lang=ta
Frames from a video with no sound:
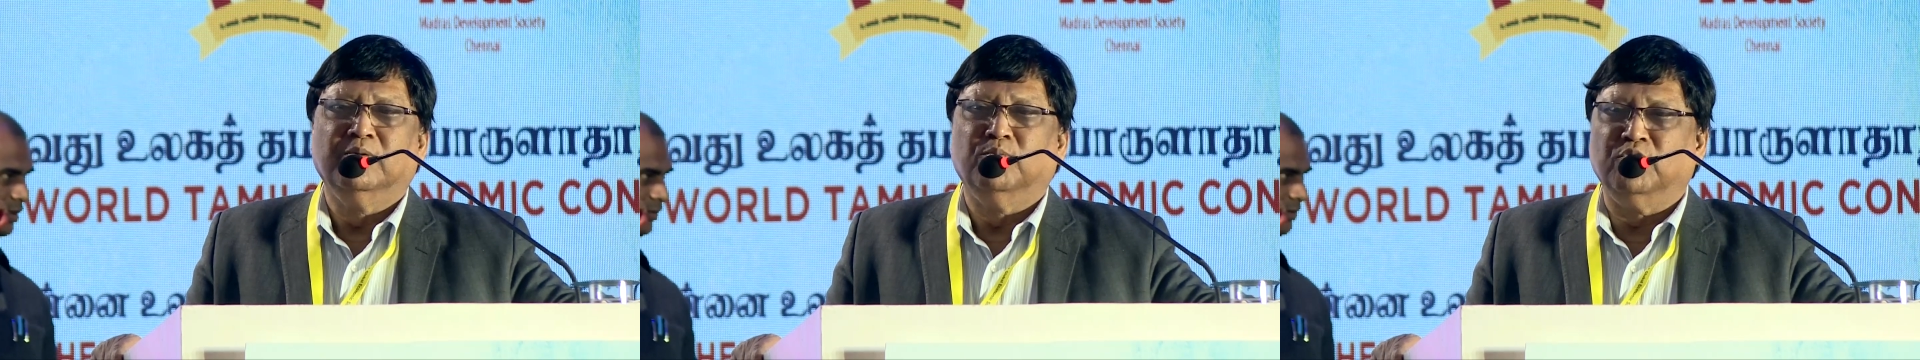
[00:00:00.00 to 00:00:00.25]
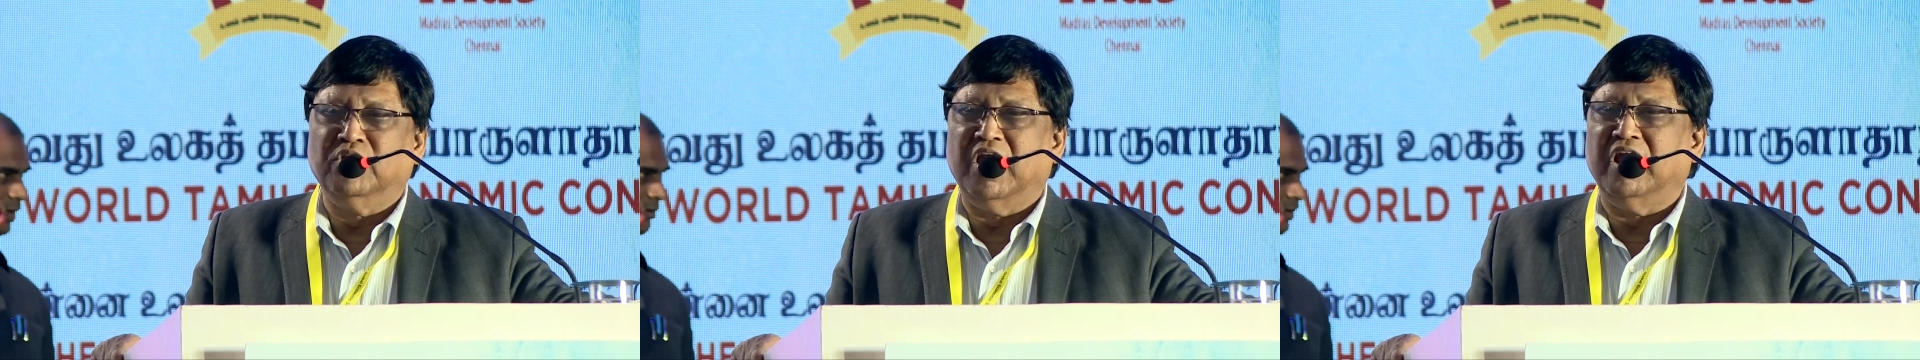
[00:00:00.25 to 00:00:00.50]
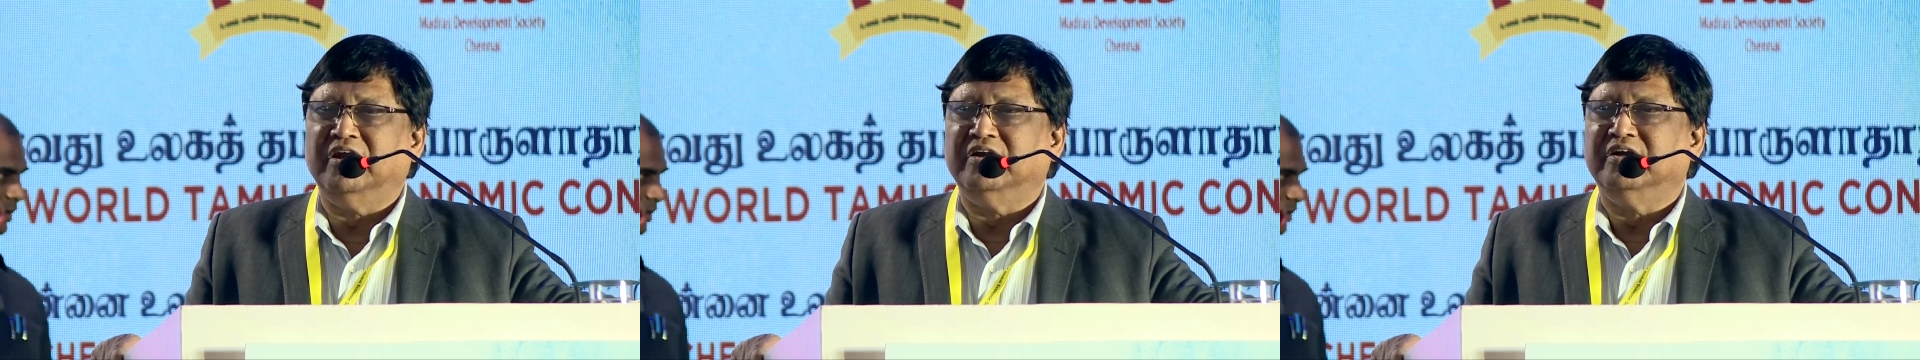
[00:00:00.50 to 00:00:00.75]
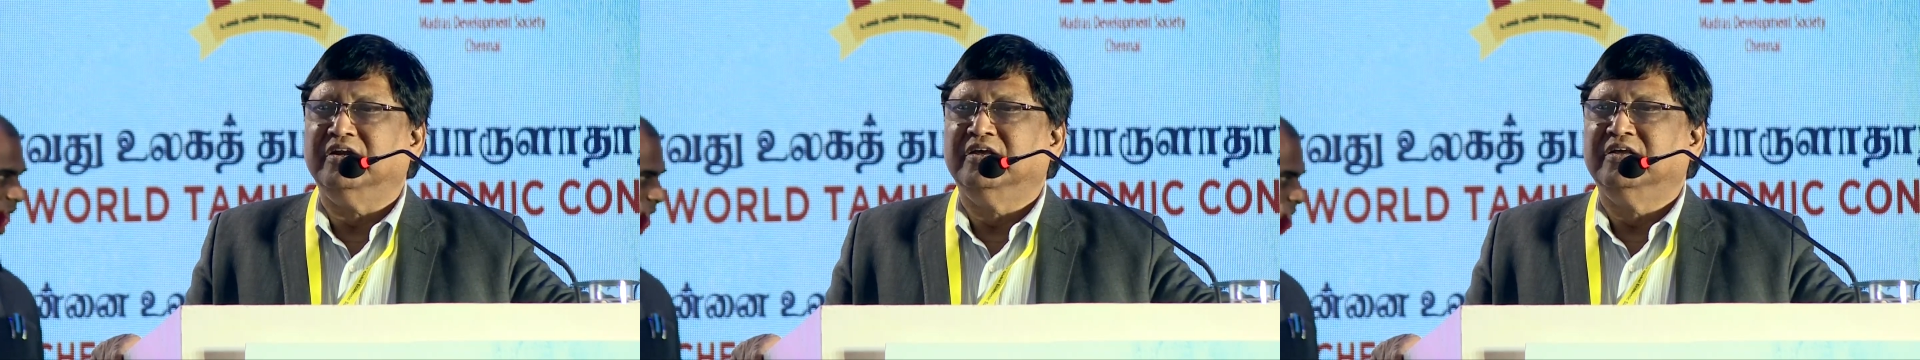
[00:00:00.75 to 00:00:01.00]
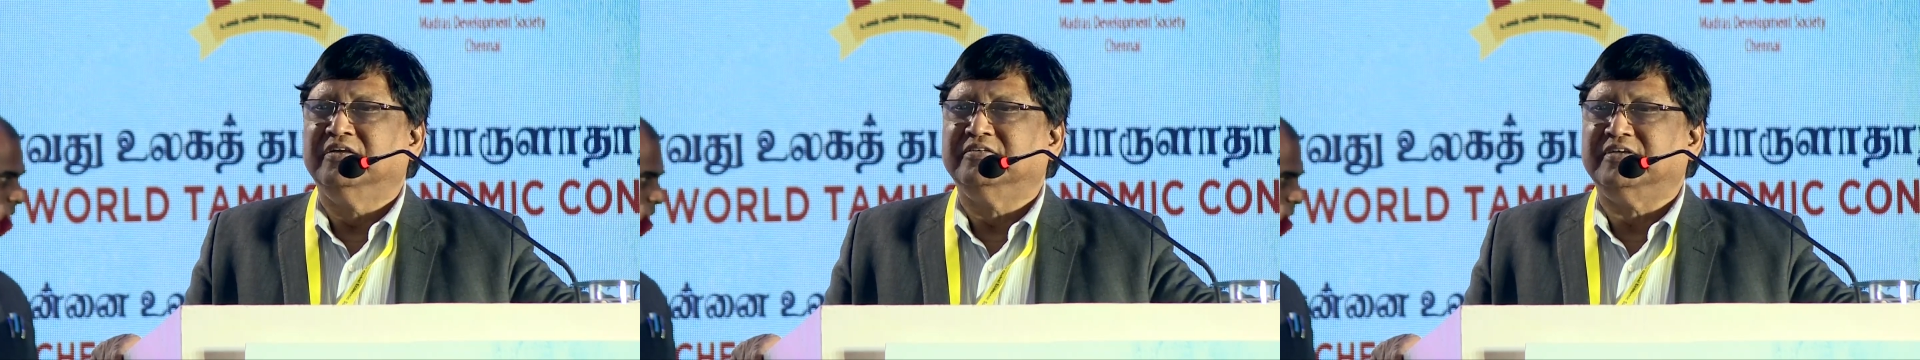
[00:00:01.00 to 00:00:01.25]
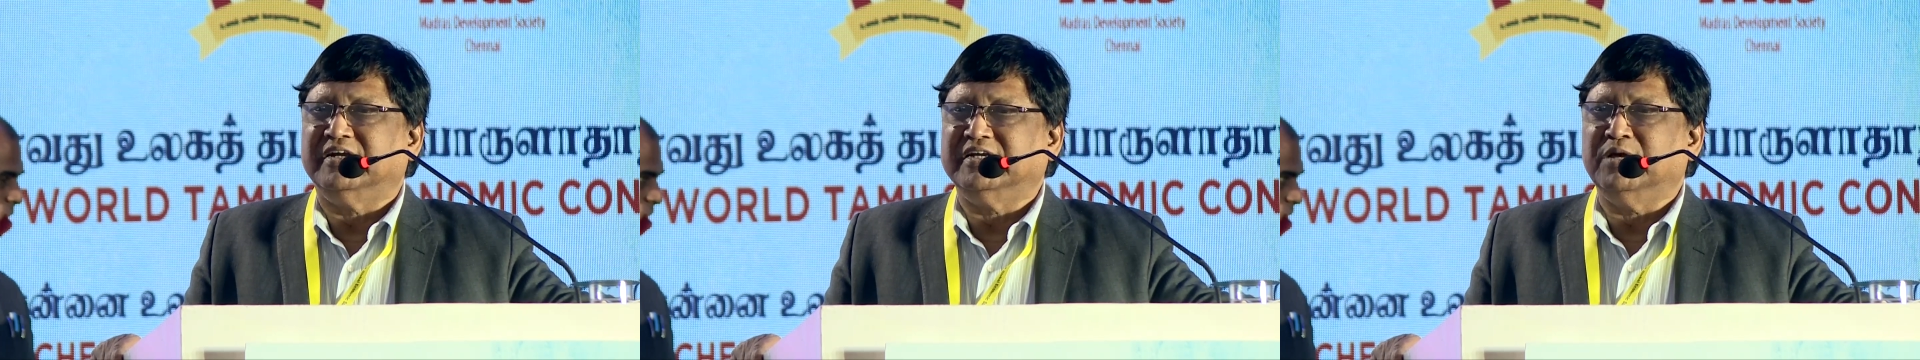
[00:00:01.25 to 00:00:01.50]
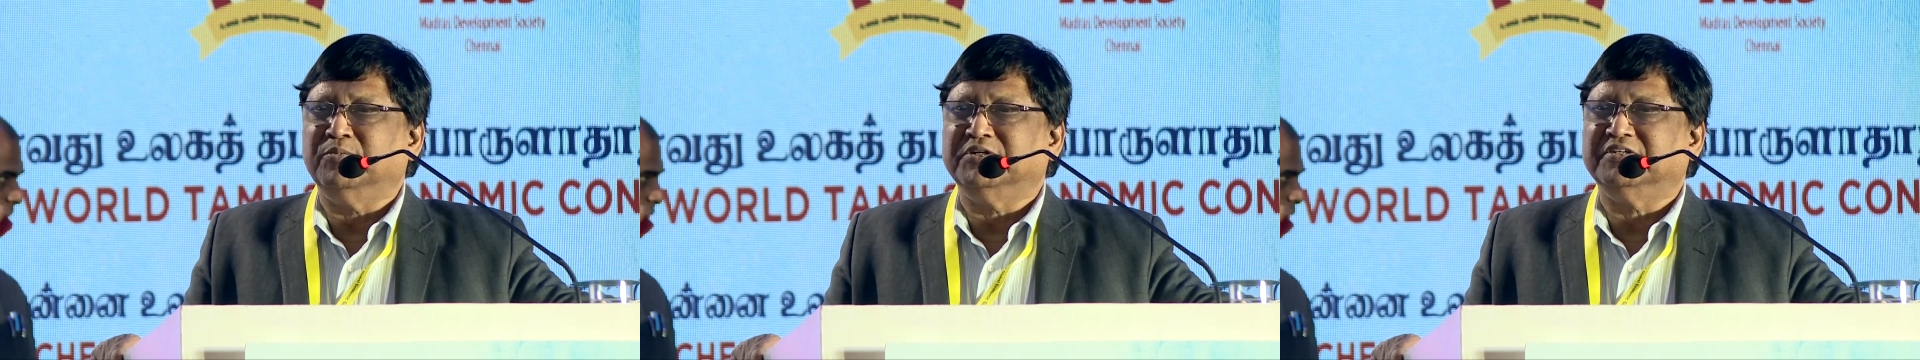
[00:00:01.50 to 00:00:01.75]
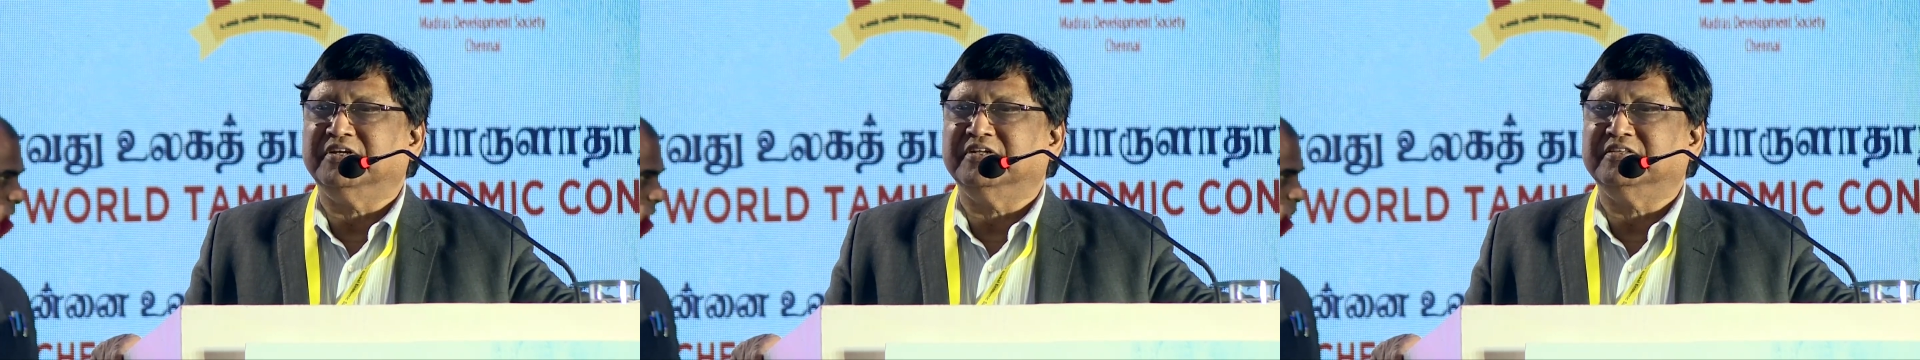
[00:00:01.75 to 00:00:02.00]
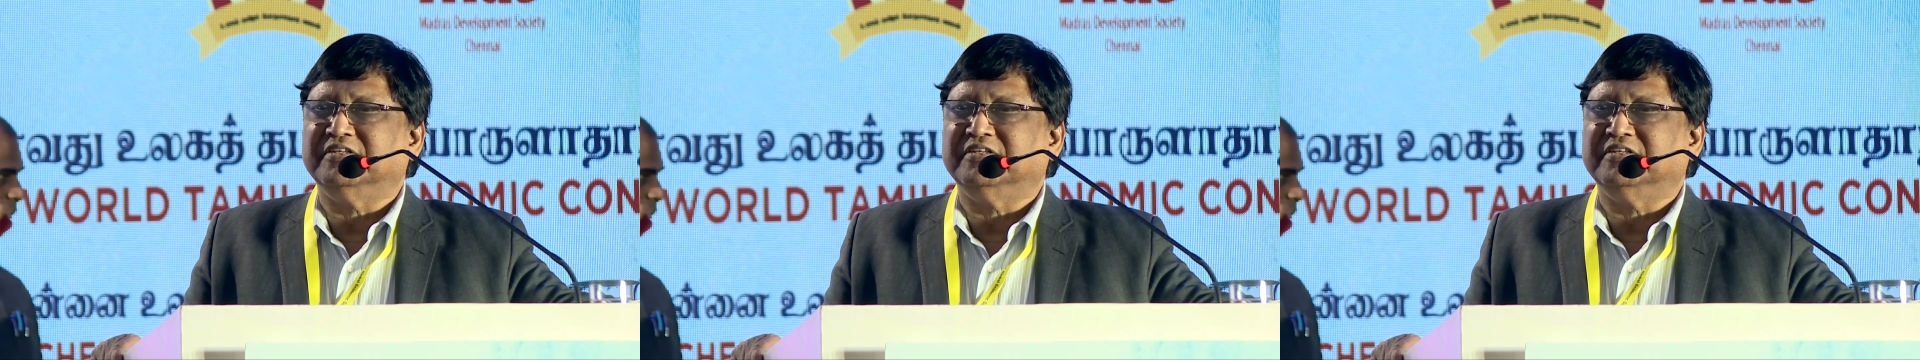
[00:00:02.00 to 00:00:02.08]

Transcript: முன்னாள் சட்ட அமைச்சர்